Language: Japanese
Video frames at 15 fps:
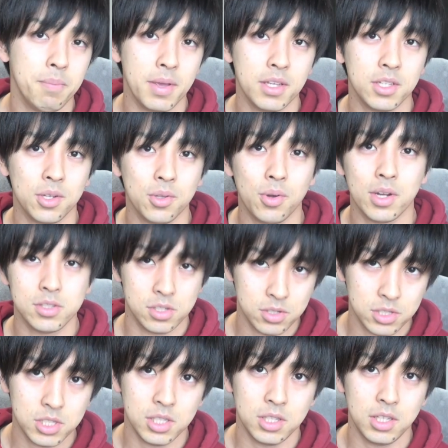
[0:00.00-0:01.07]
勉強動画
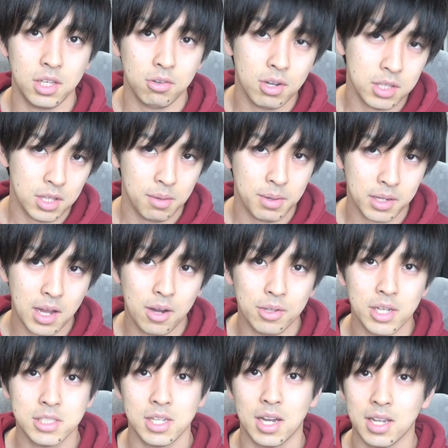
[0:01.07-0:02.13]
中心に、こうやって今顔
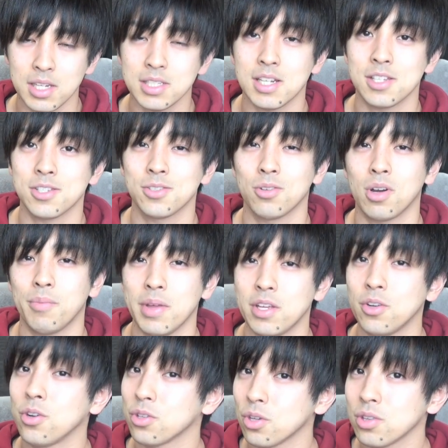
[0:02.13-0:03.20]
出して話したりする動画もね、い
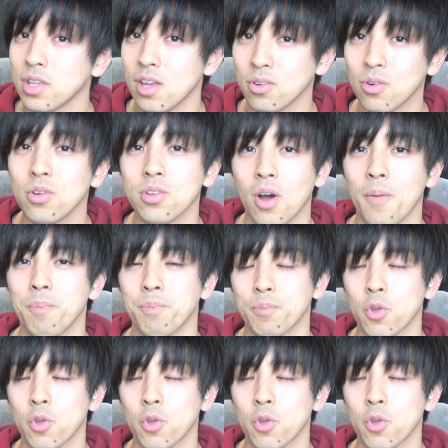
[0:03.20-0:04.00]
ろいろ撮っておこうと、